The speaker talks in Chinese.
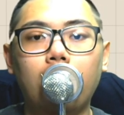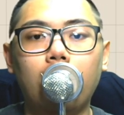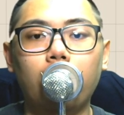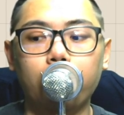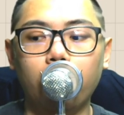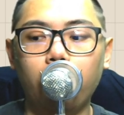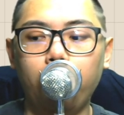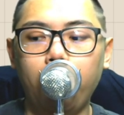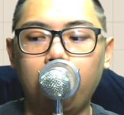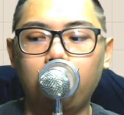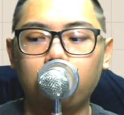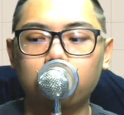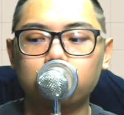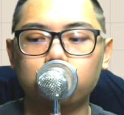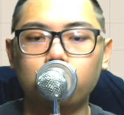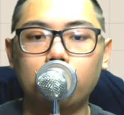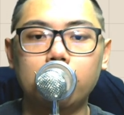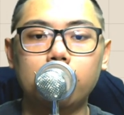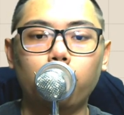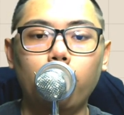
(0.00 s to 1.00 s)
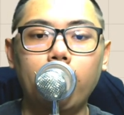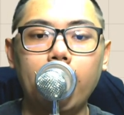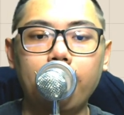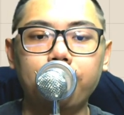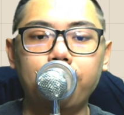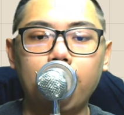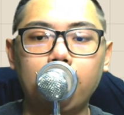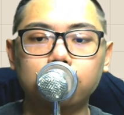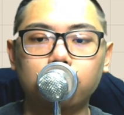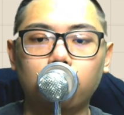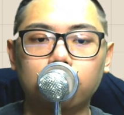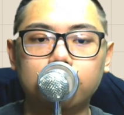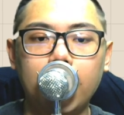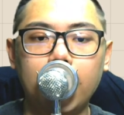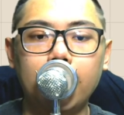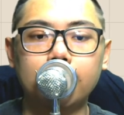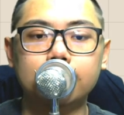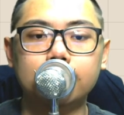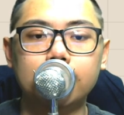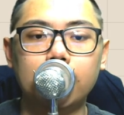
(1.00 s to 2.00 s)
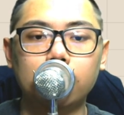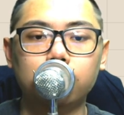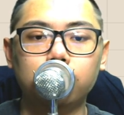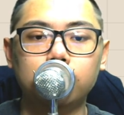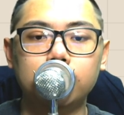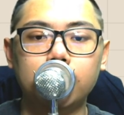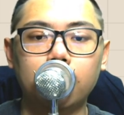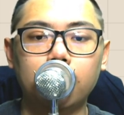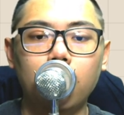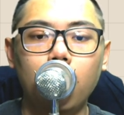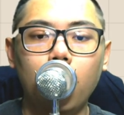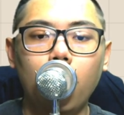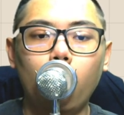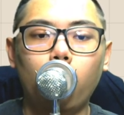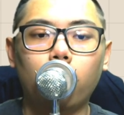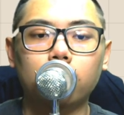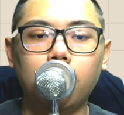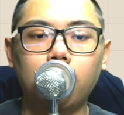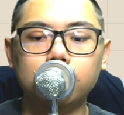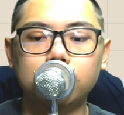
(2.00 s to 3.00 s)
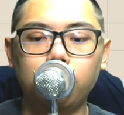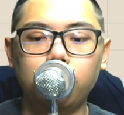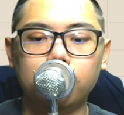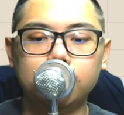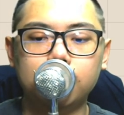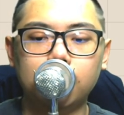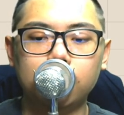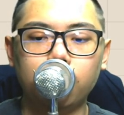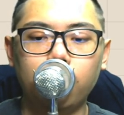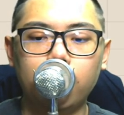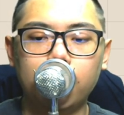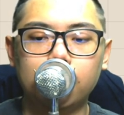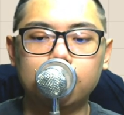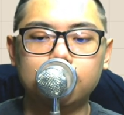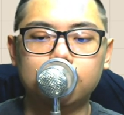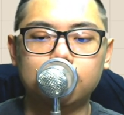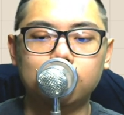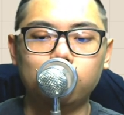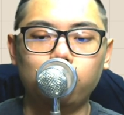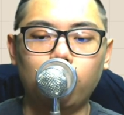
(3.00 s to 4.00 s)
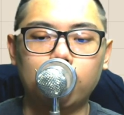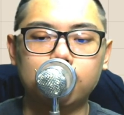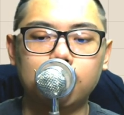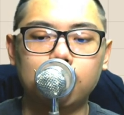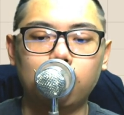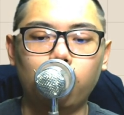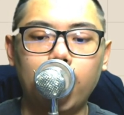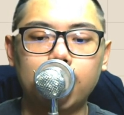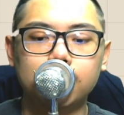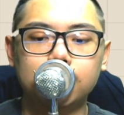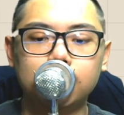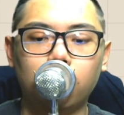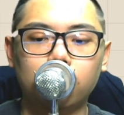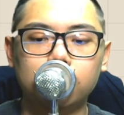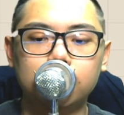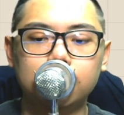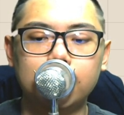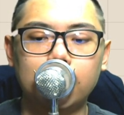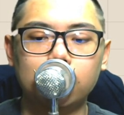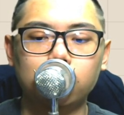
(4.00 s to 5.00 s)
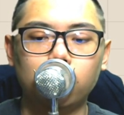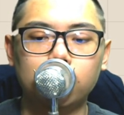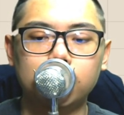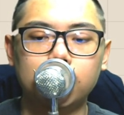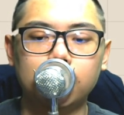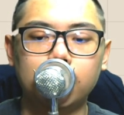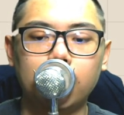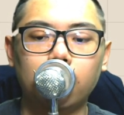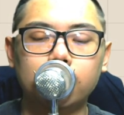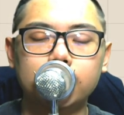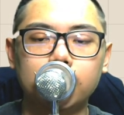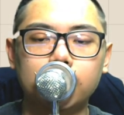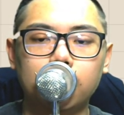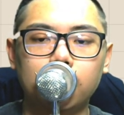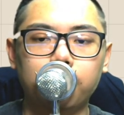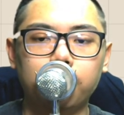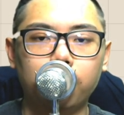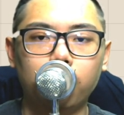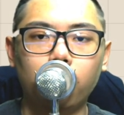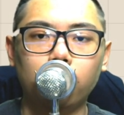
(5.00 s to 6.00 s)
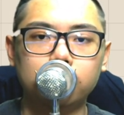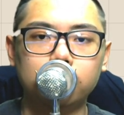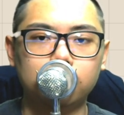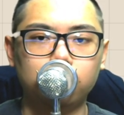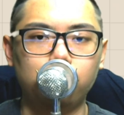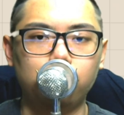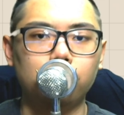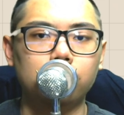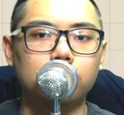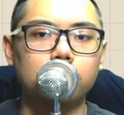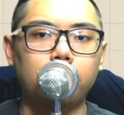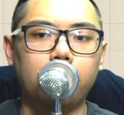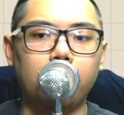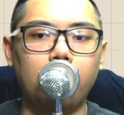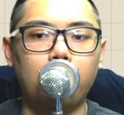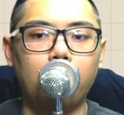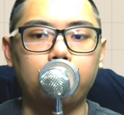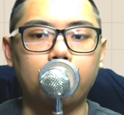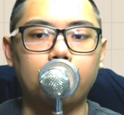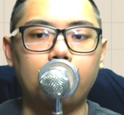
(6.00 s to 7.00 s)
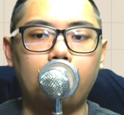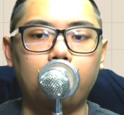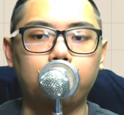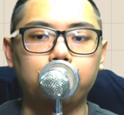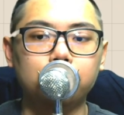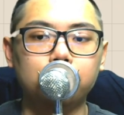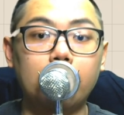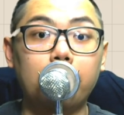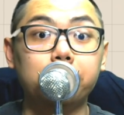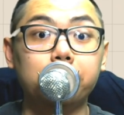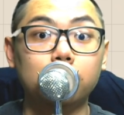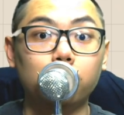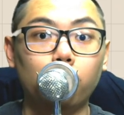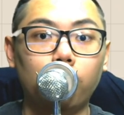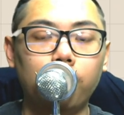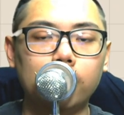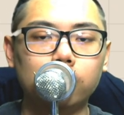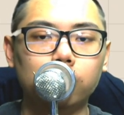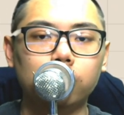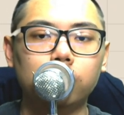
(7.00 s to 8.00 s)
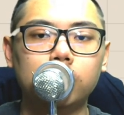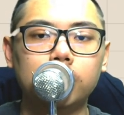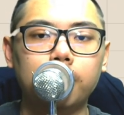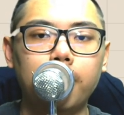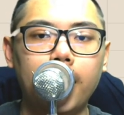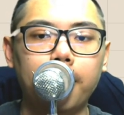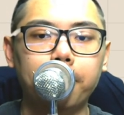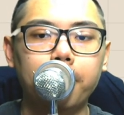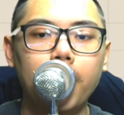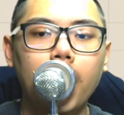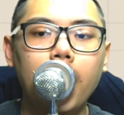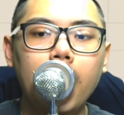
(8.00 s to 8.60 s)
啊，没有跑，所以你未来防守大量成交区间，我倒是认为这个地方可能只是短线的外资投信在做一些调节而已。不过趋势没改变啊，目前还不是多方趋势吗？